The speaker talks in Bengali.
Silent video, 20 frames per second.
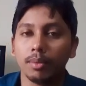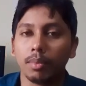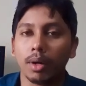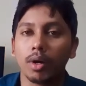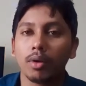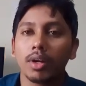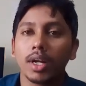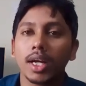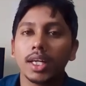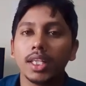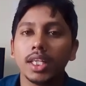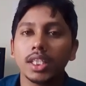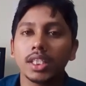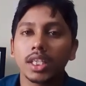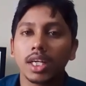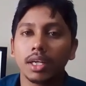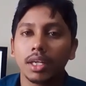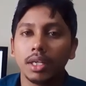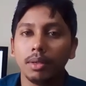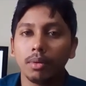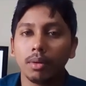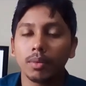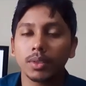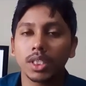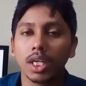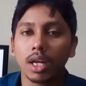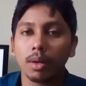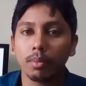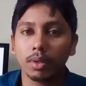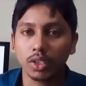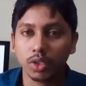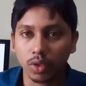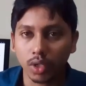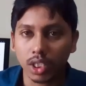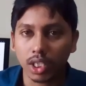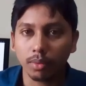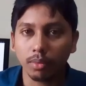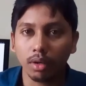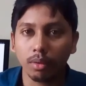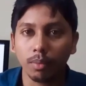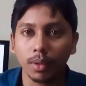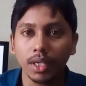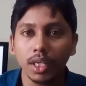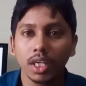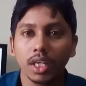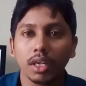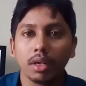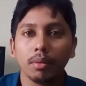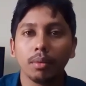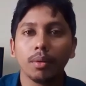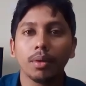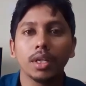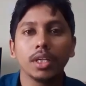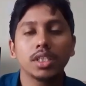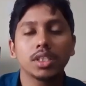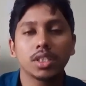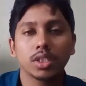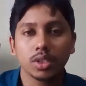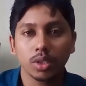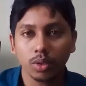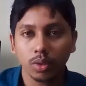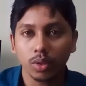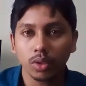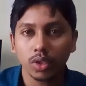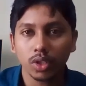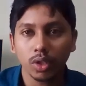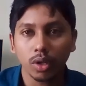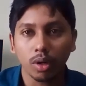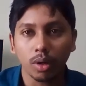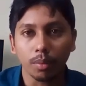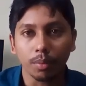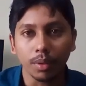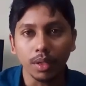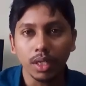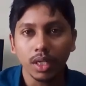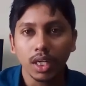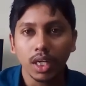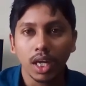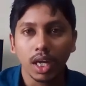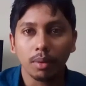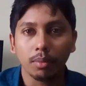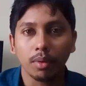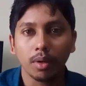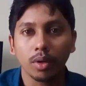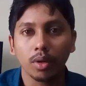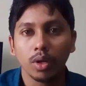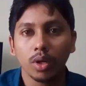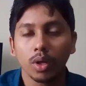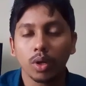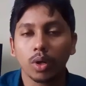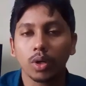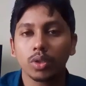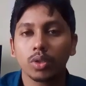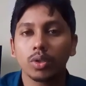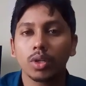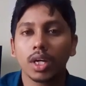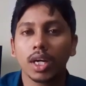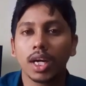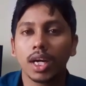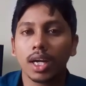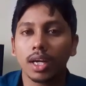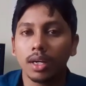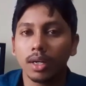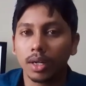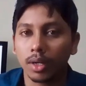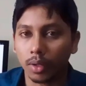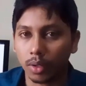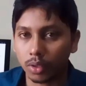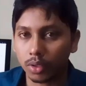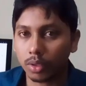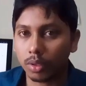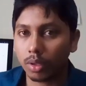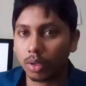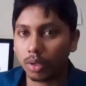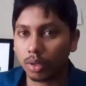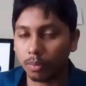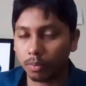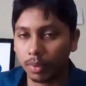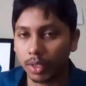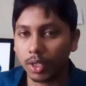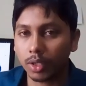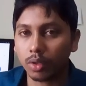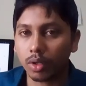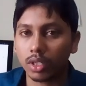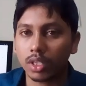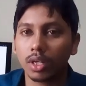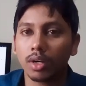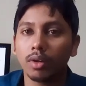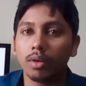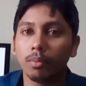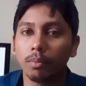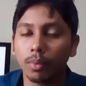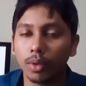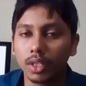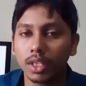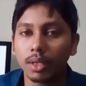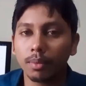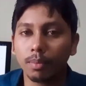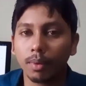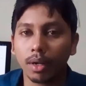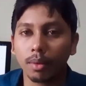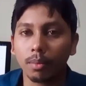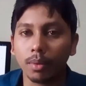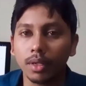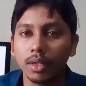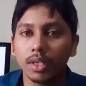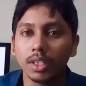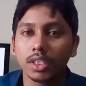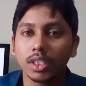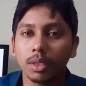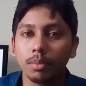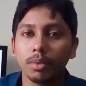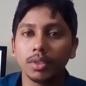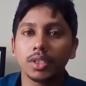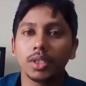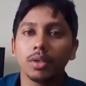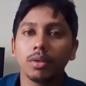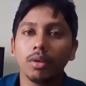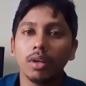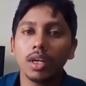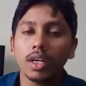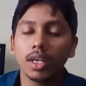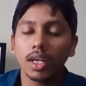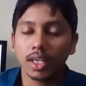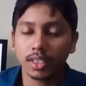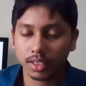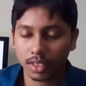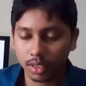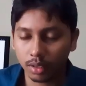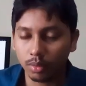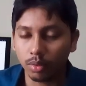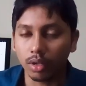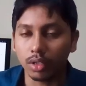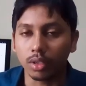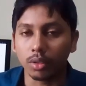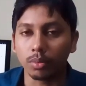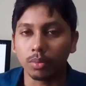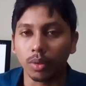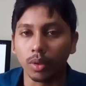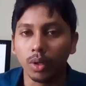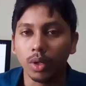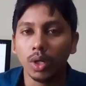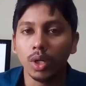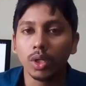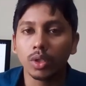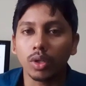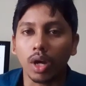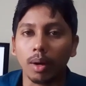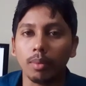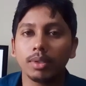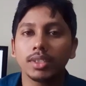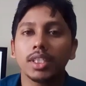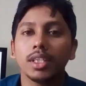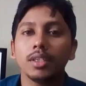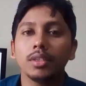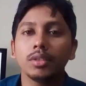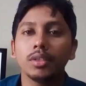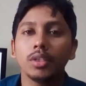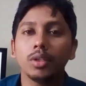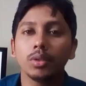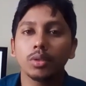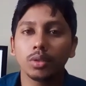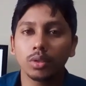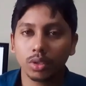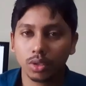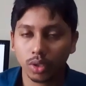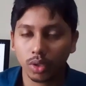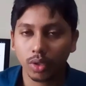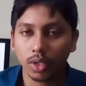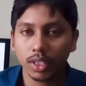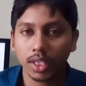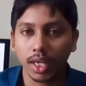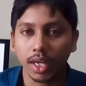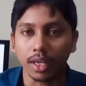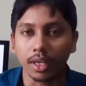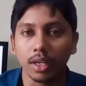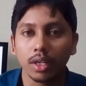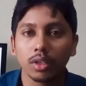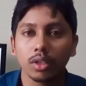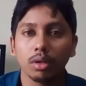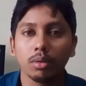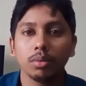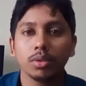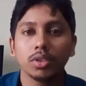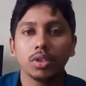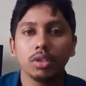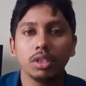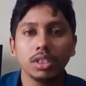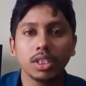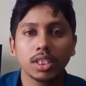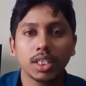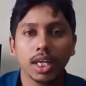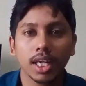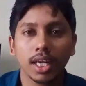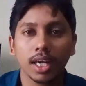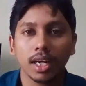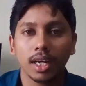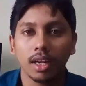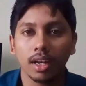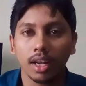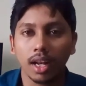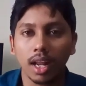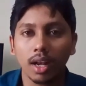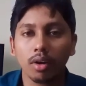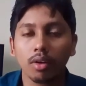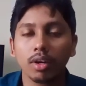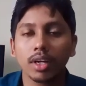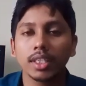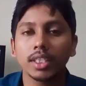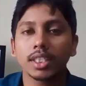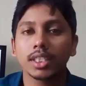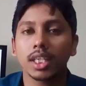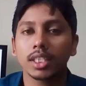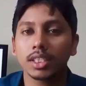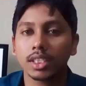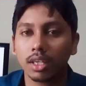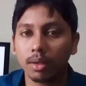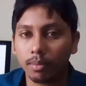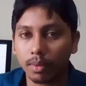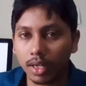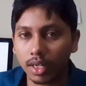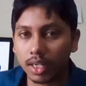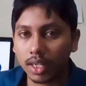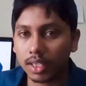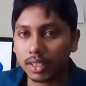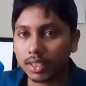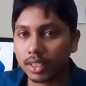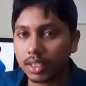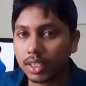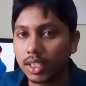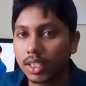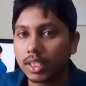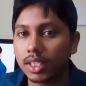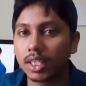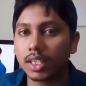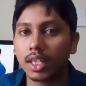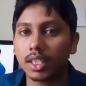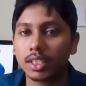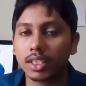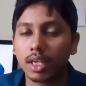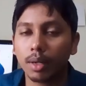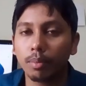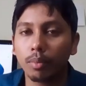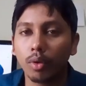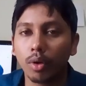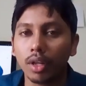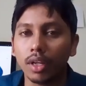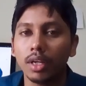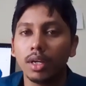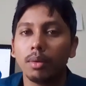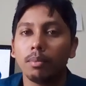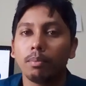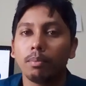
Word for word: বারো টাকা দিয়ে কীভাবে সারা মাস কথা বলবেন কীভাবে রেজিস্ট্রেশন করতে হবে এবং কত টাকা কত মিনিট কথা বলতে পারবেন সেই বিষয়গুলো আজকে তুলে ধরবো তো আমার চ্যানেল যদি নতুন দর্শক হয়ে থাকেন তো অবশ্যই নিচে থাকা লাল রঙের যে সাবস্ক্রাইব বাটনটা আছে সে সাবস্ক্রাইব করে